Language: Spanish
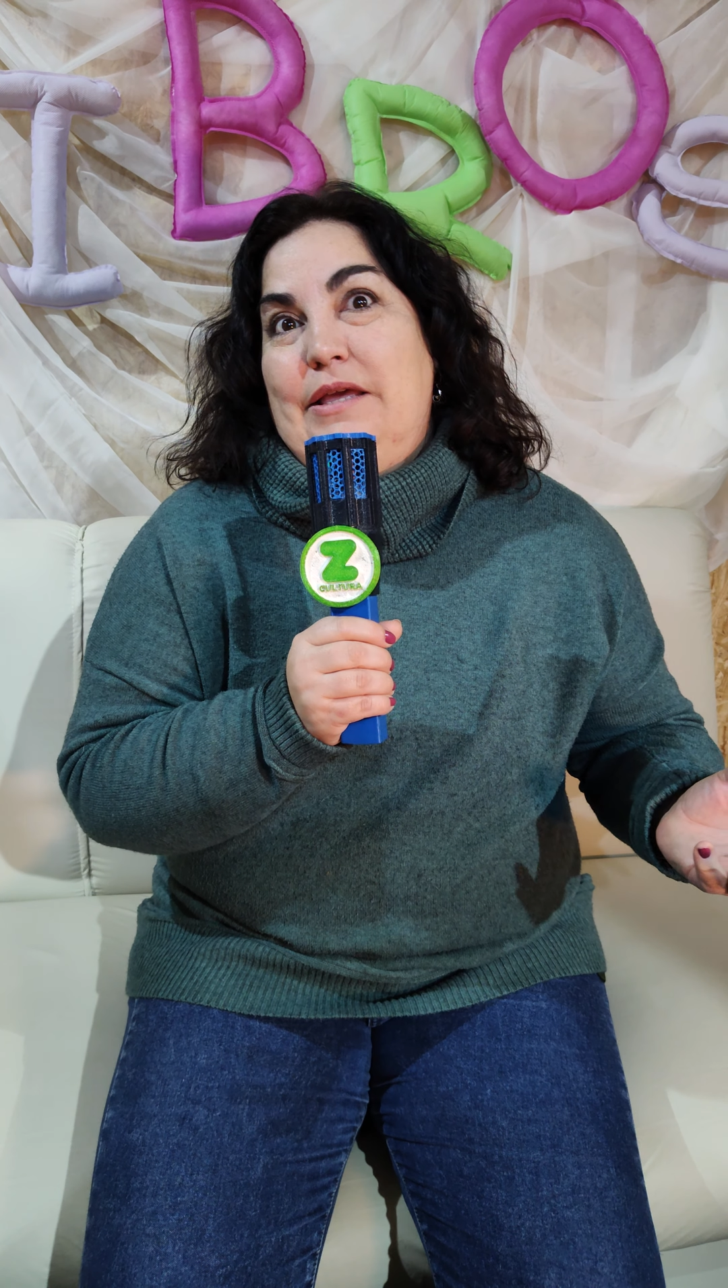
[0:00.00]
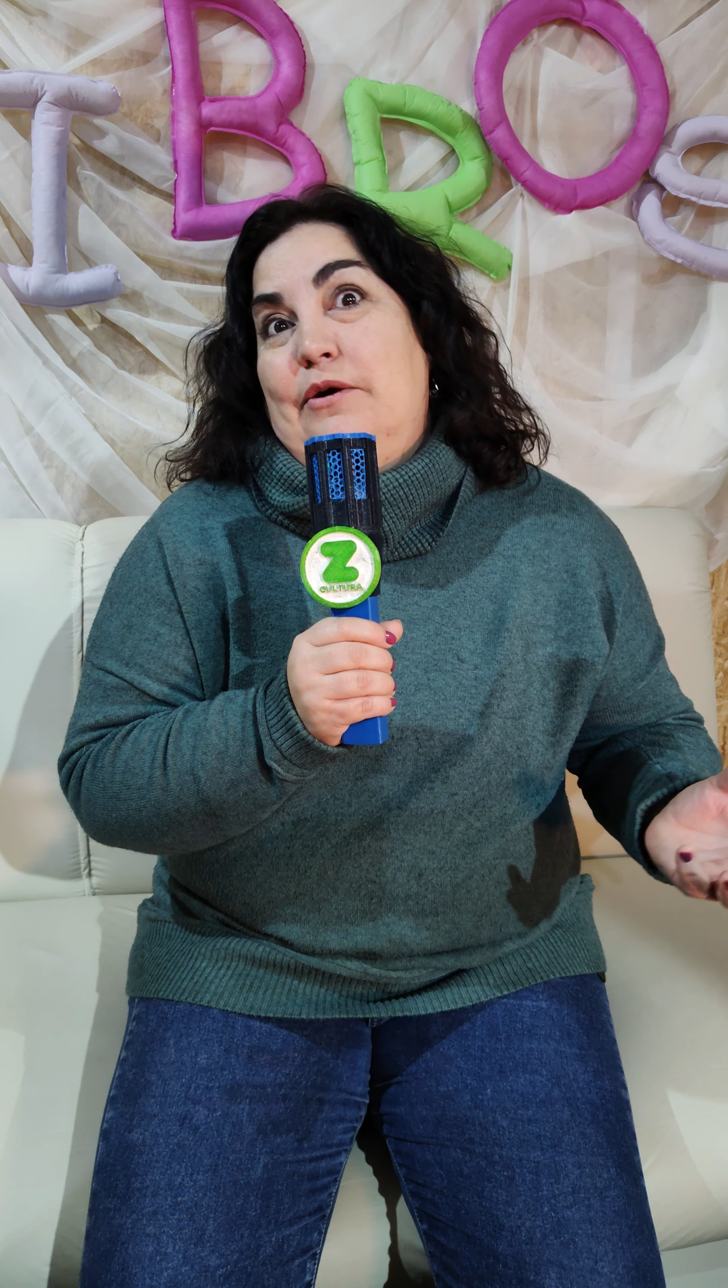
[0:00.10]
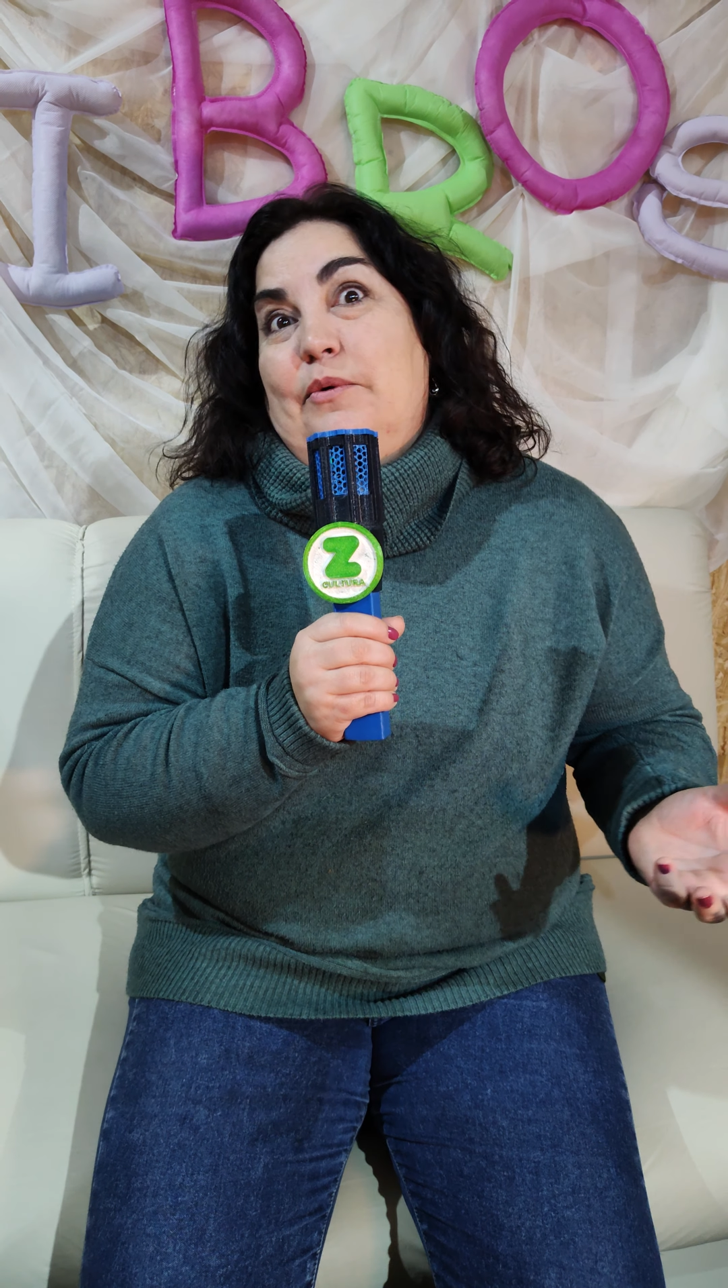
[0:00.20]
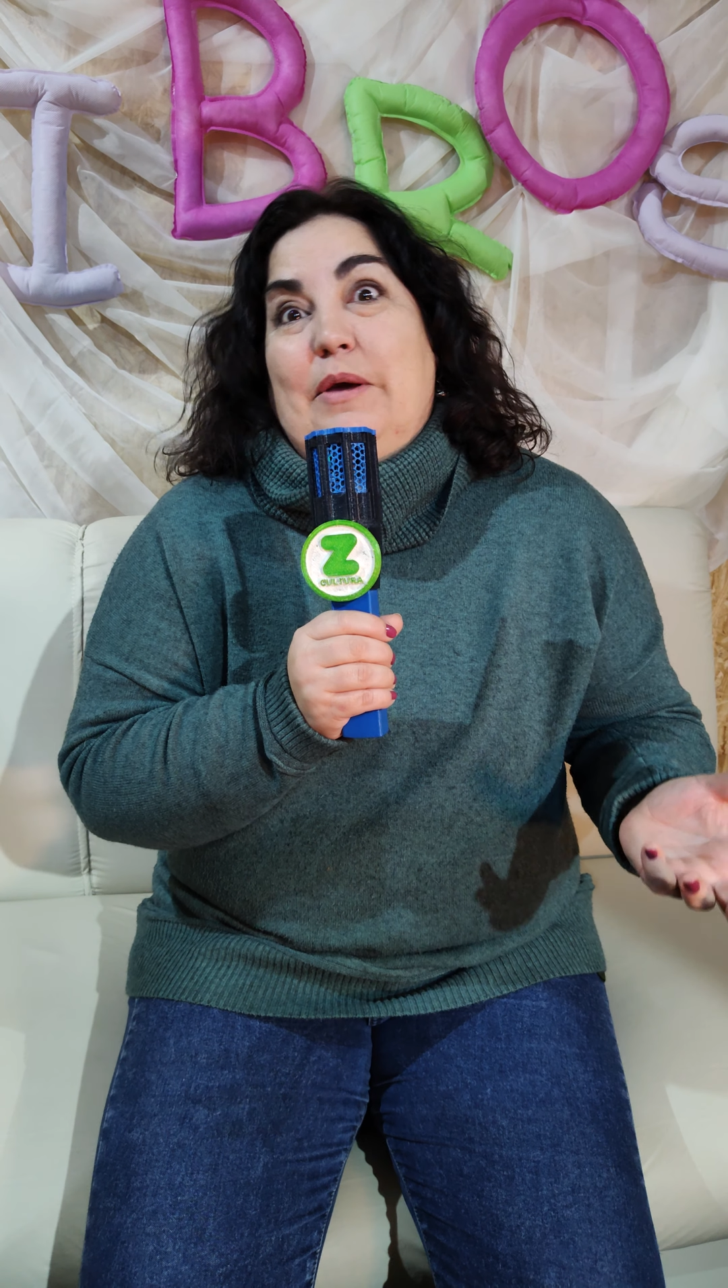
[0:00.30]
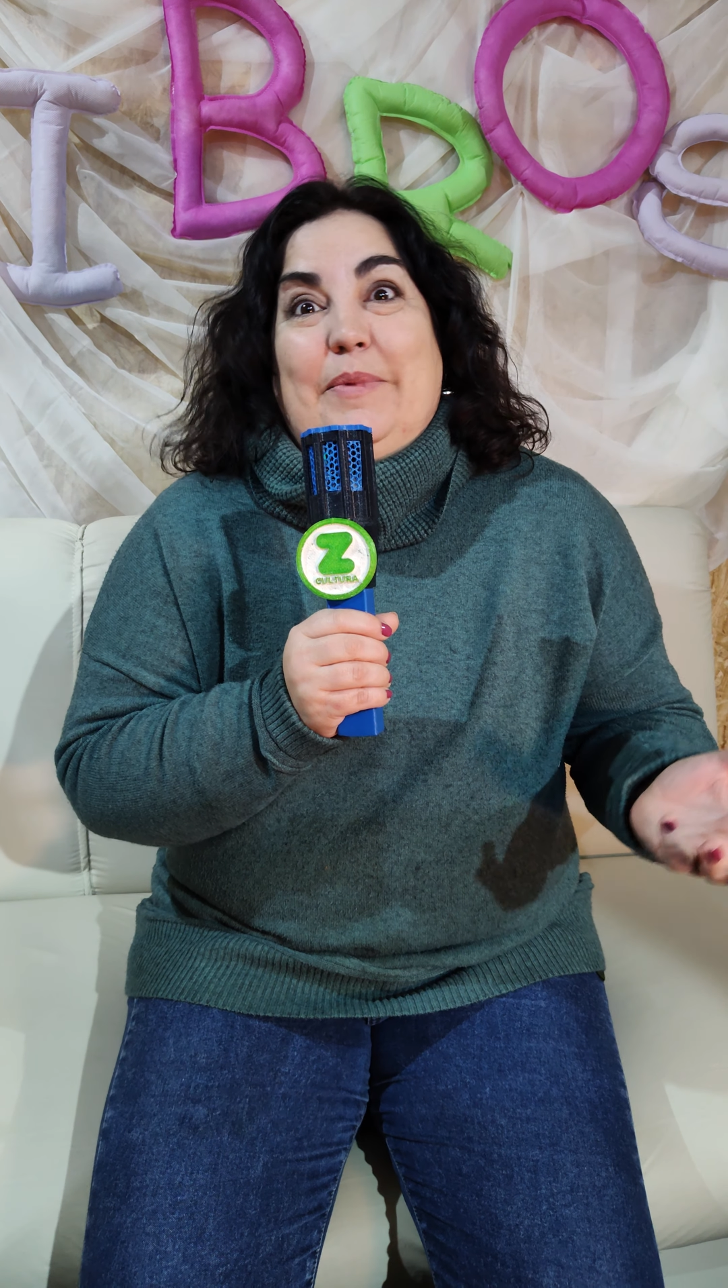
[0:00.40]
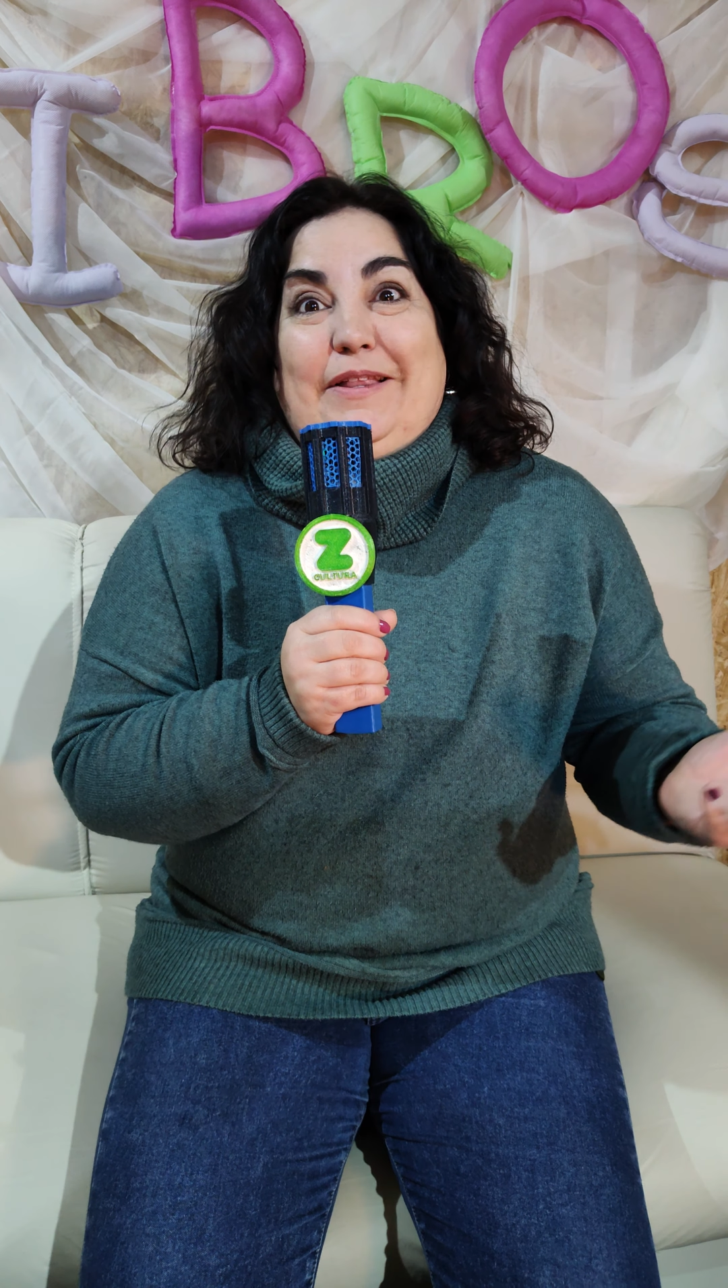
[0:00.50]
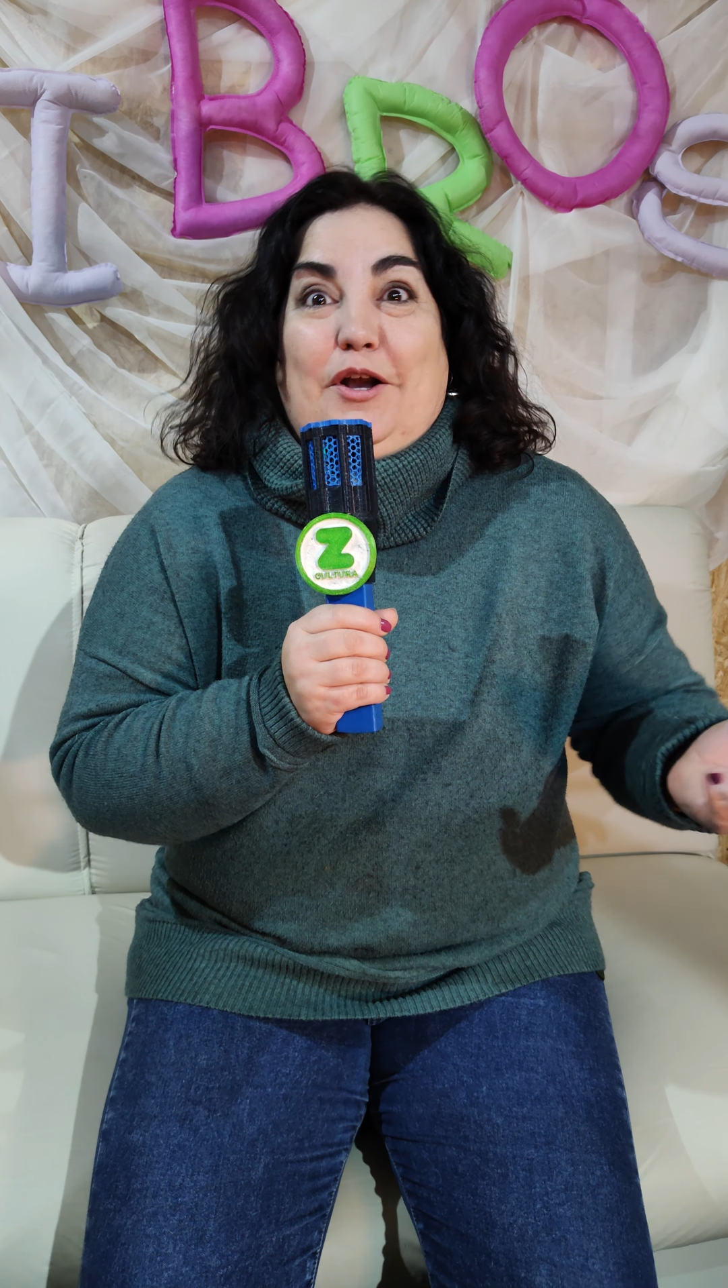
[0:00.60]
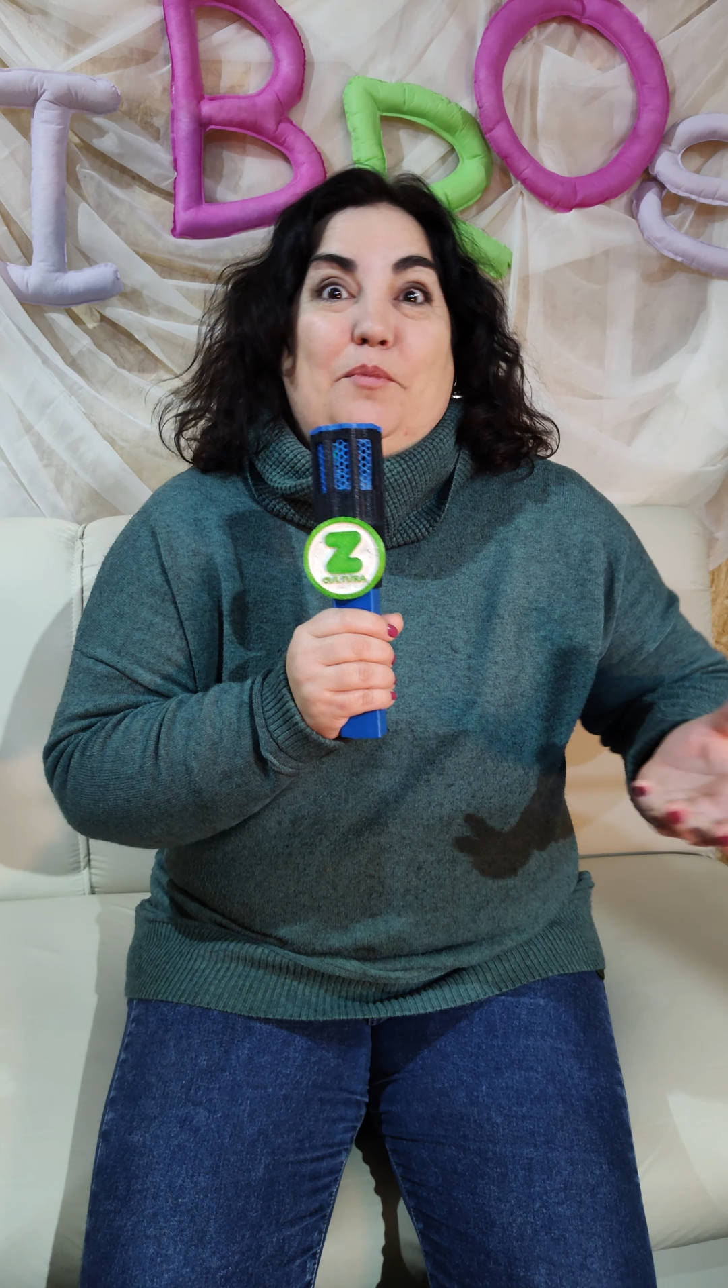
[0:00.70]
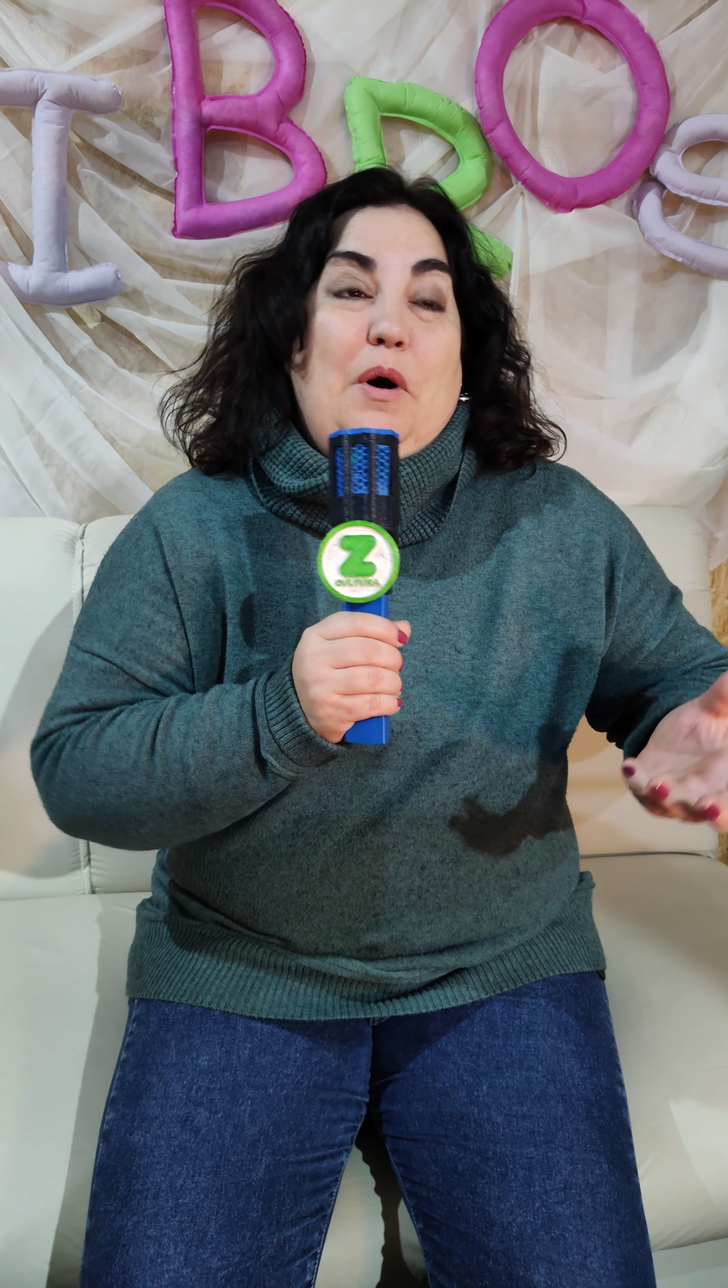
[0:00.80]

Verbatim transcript: y obviamente